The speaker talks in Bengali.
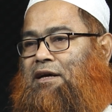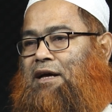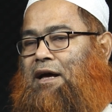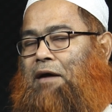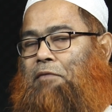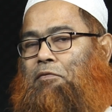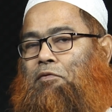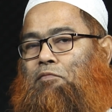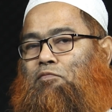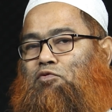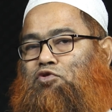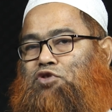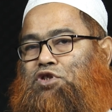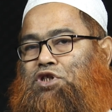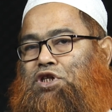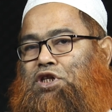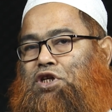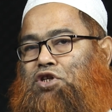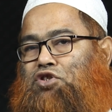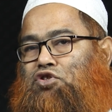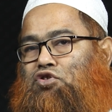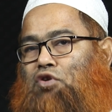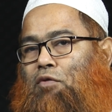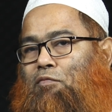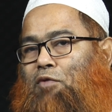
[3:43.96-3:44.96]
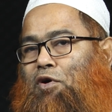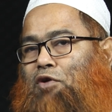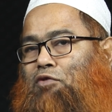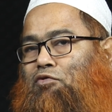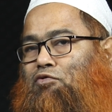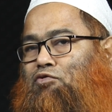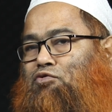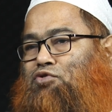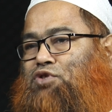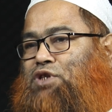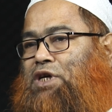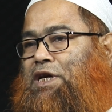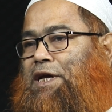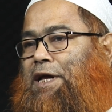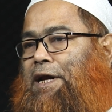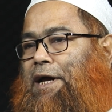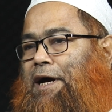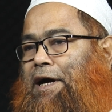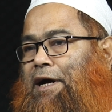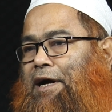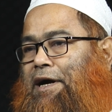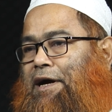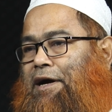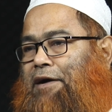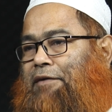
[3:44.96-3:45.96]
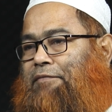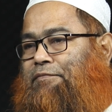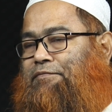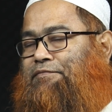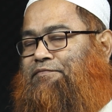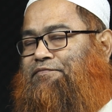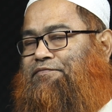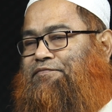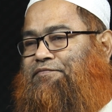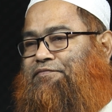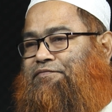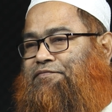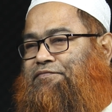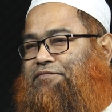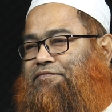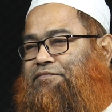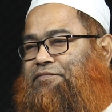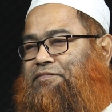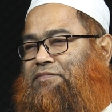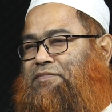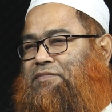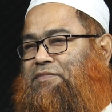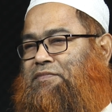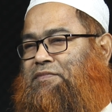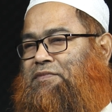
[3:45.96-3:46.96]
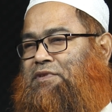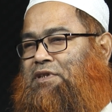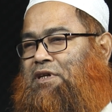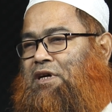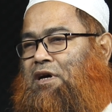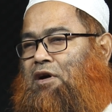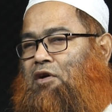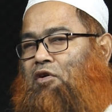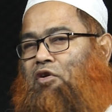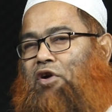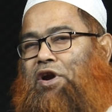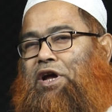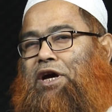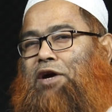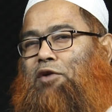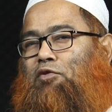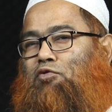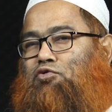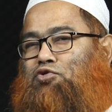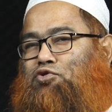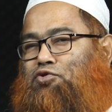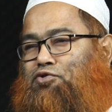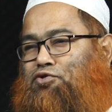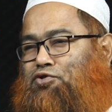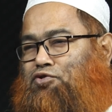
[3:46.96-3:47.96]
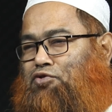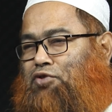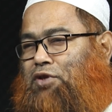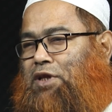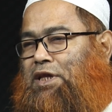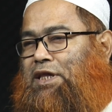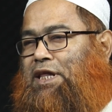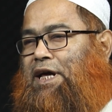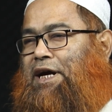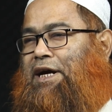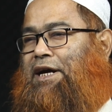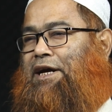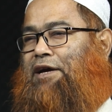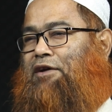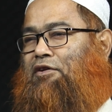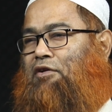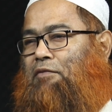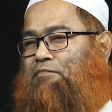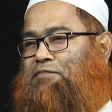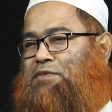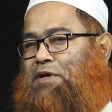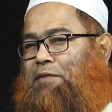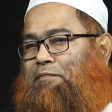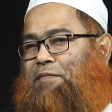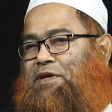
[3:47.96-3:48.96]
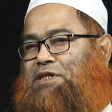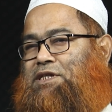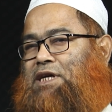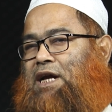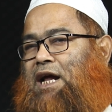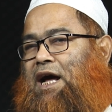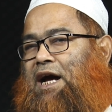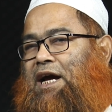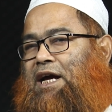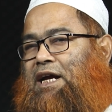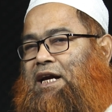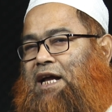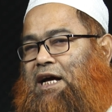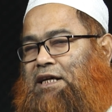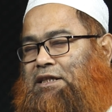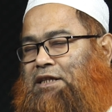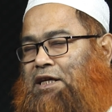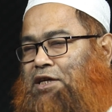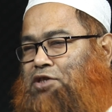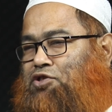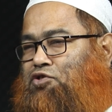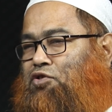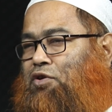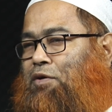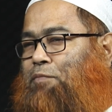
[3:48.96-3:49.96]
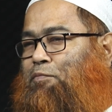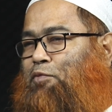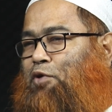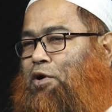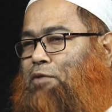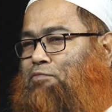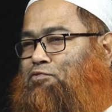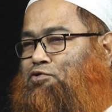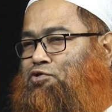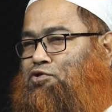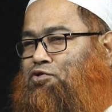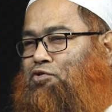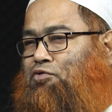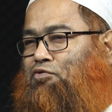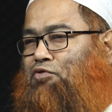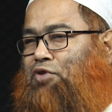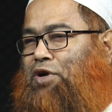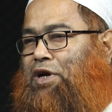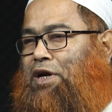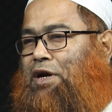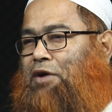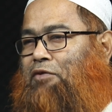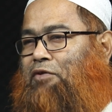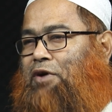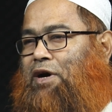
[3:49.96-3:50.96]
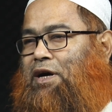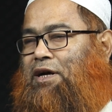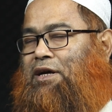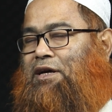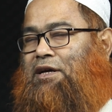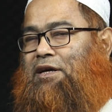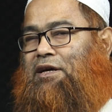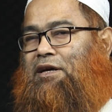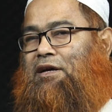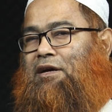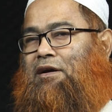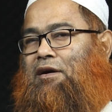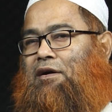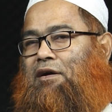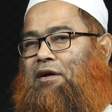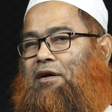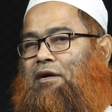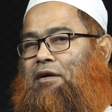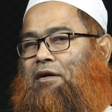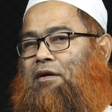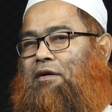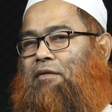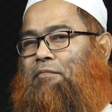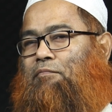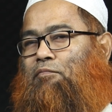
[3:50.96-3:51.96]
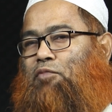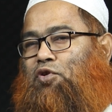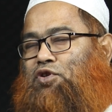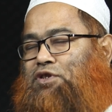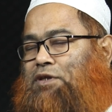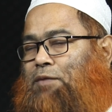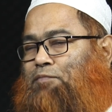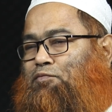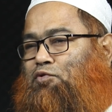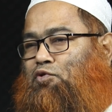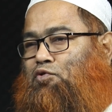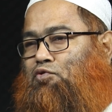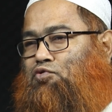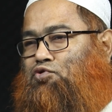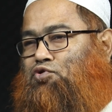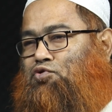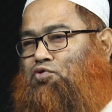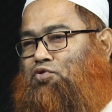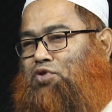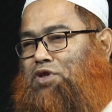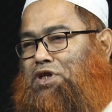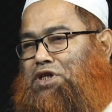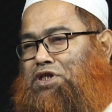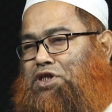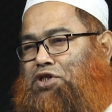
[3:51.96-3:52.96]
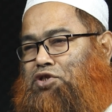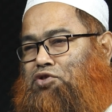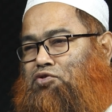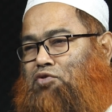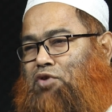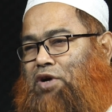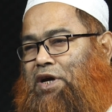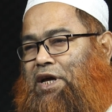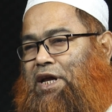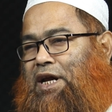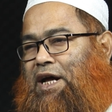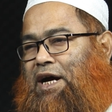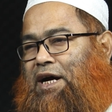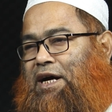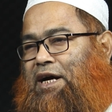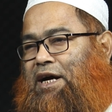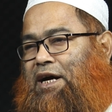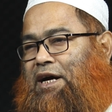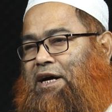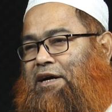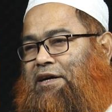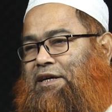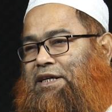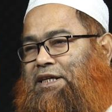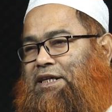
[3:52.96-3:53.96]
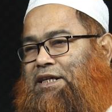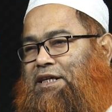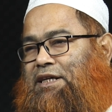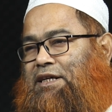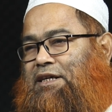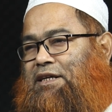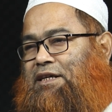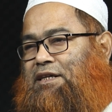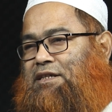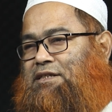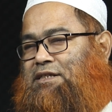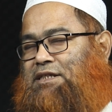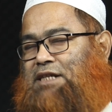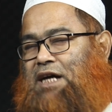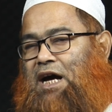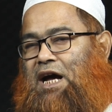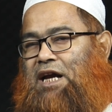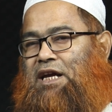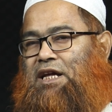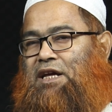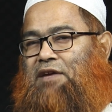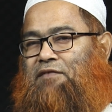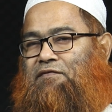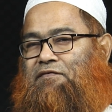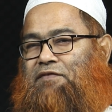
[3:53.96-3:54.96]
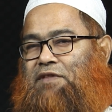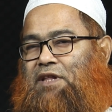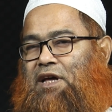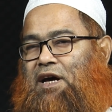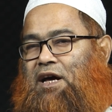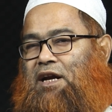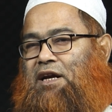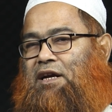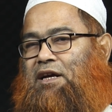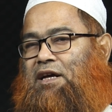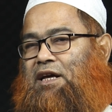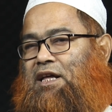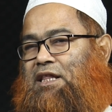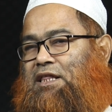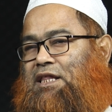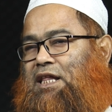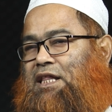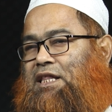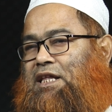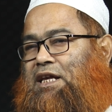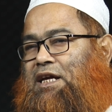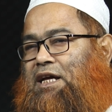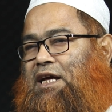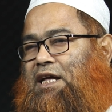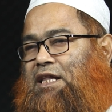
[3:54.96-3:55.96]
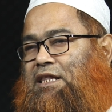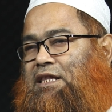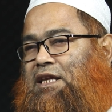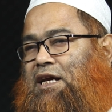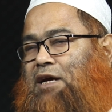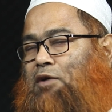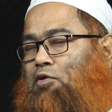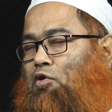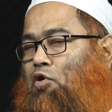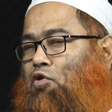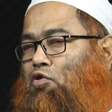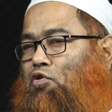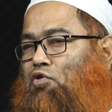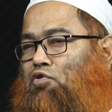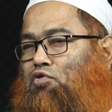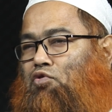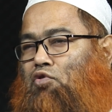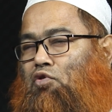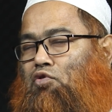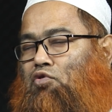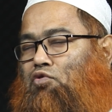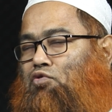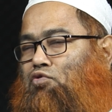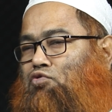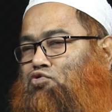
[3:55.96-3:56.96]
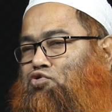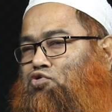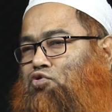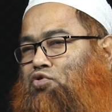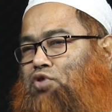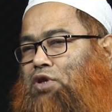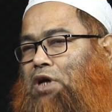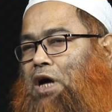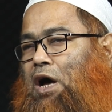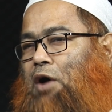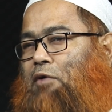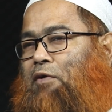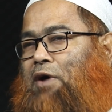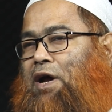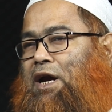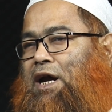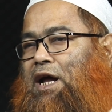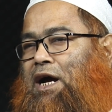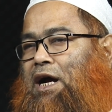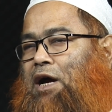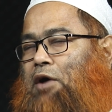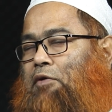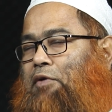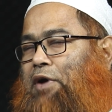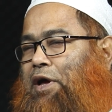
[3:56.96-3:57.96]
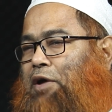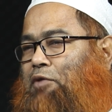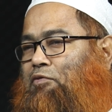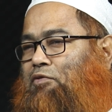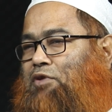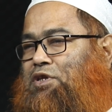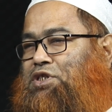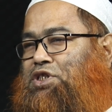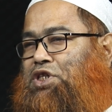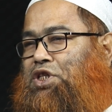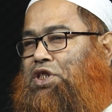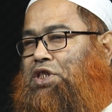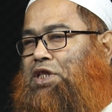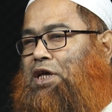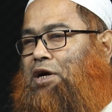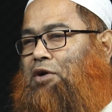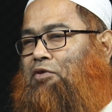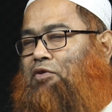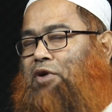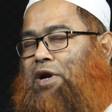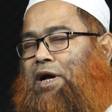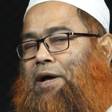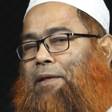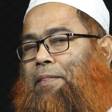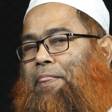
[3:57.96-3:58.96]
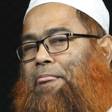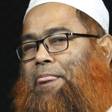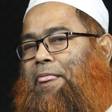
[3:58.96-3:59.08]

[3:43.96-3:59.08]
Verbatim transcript: এবং মসজিদের সময়গুলো জেনে রাখা অনেকের অসুস্থতা থাকে রমজান মাসের আগে ডাক্তারের সঙ্গে পরামর্শ করে নেওয়া পর্যাপ্ত ওষুধ নিজের সঙ্গে রাখা সাহারি ইফতার ইত্যাদির ক্ষেত্রে কখন কখন ওষুধ খাওয়া না খাওয়া এগুলি চিন্তা করা